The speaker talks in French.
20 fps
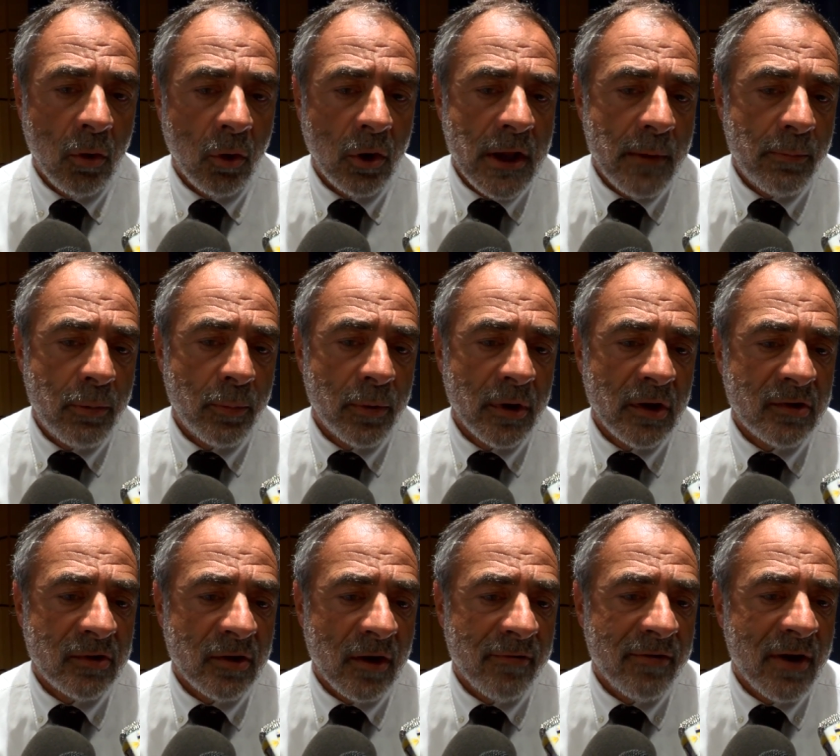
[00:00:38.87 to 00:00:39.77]
on a à peu près
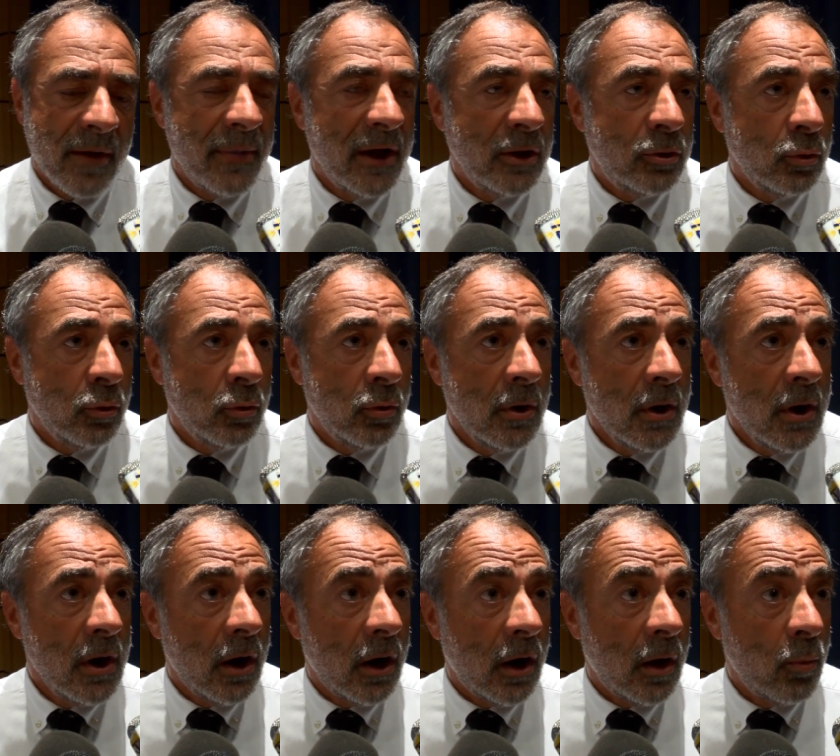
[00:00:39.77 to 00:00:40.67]
120 bateaux
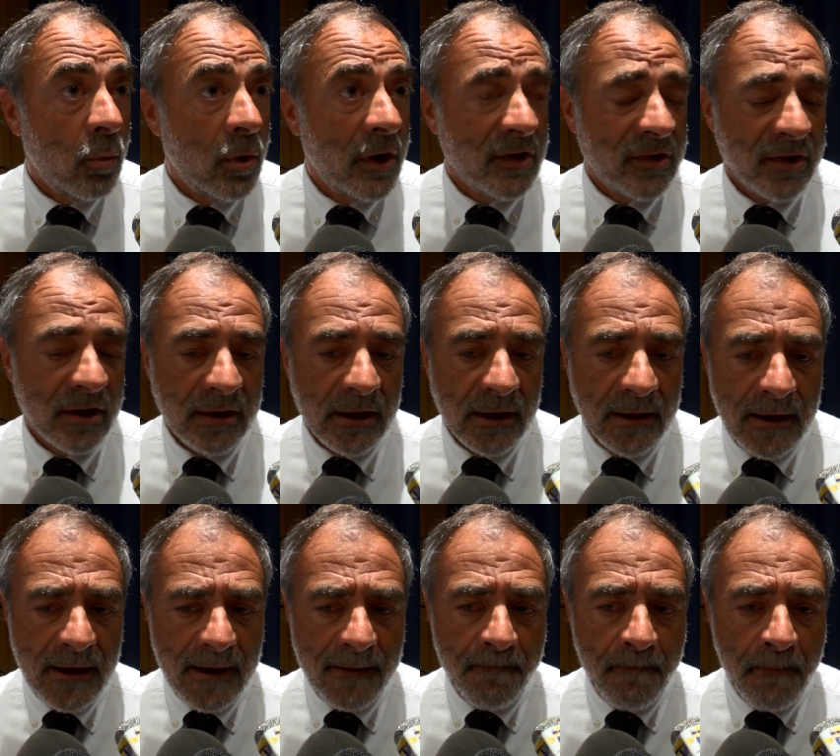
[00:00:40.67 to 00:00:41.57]
en moins cette
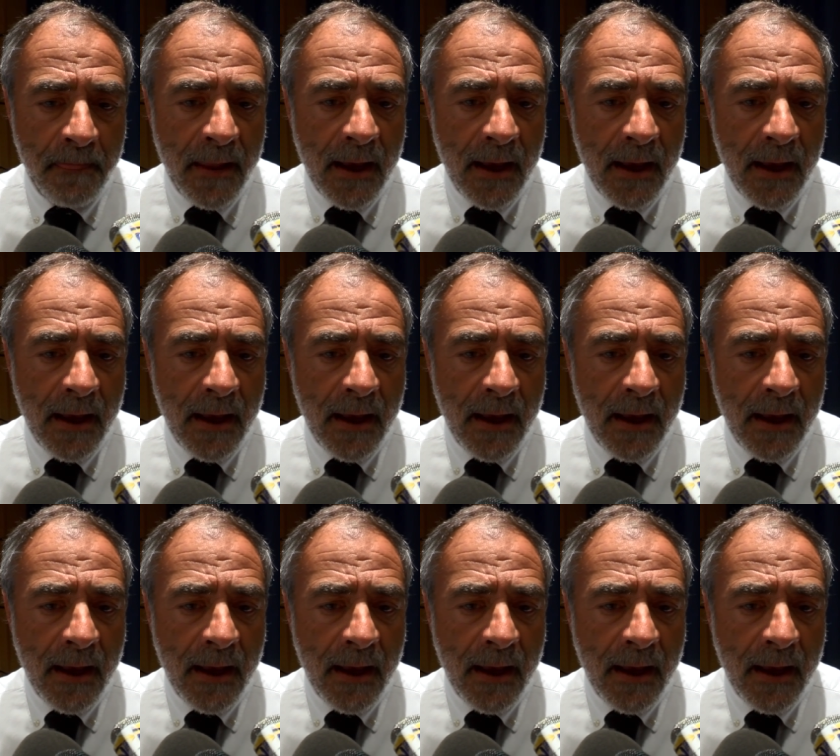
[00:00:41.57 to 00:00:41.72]
année.